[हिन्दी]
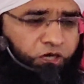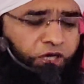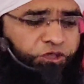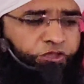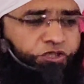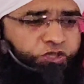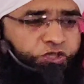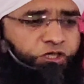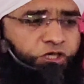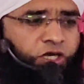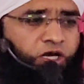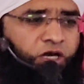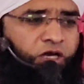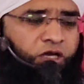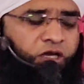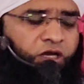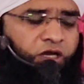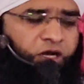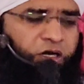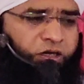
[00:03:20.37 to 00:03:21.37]
अच्छे
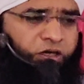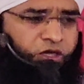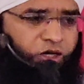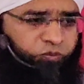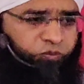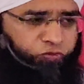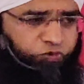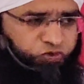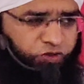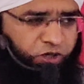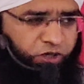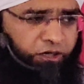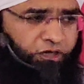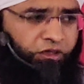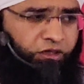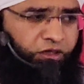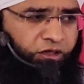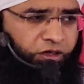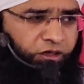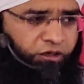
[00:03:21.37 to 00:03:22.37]
अखलाक का मुजाहरा
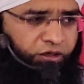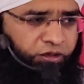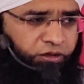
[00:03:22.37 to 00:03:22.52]
करे